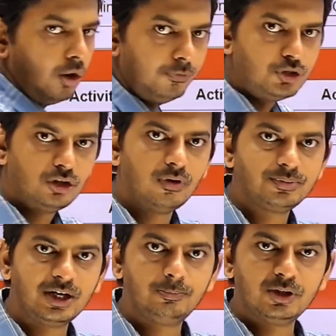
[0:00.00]
ऑफिशियल
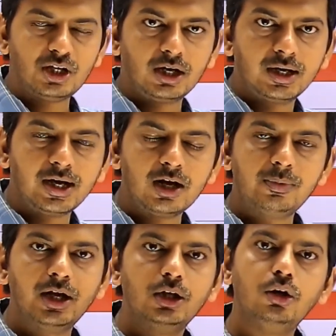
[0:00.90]
वेबसाइट पर जाकर
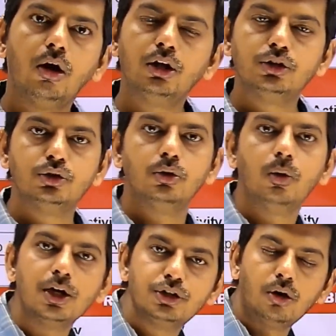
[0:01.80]
आरबीआई
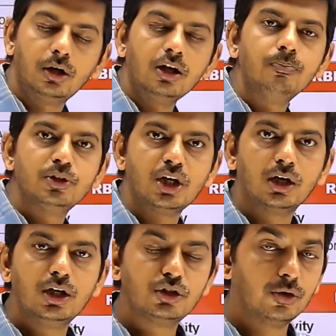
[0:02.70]
पर
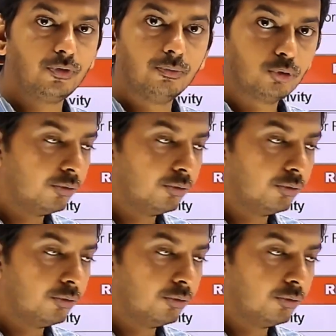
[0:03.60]
जाकर इसके फॉर्म को